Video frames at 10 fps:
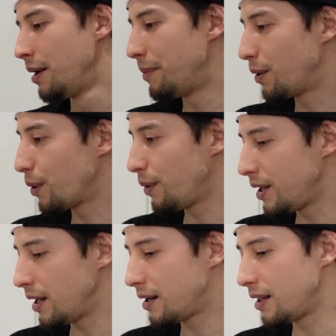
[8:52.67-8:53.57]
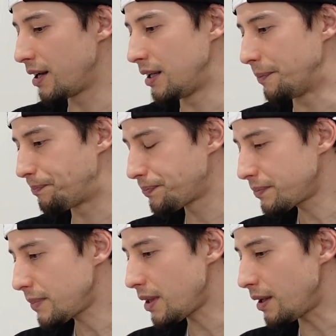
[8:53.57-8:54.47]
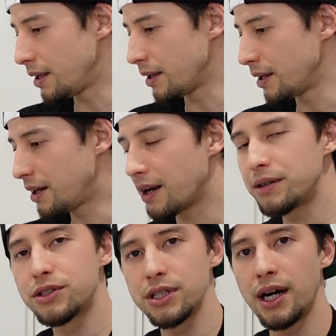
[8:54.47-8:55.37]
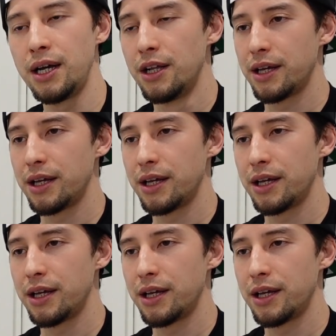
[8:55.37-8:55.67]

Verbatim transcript: まあ、これはね、かなりえー、辛口な、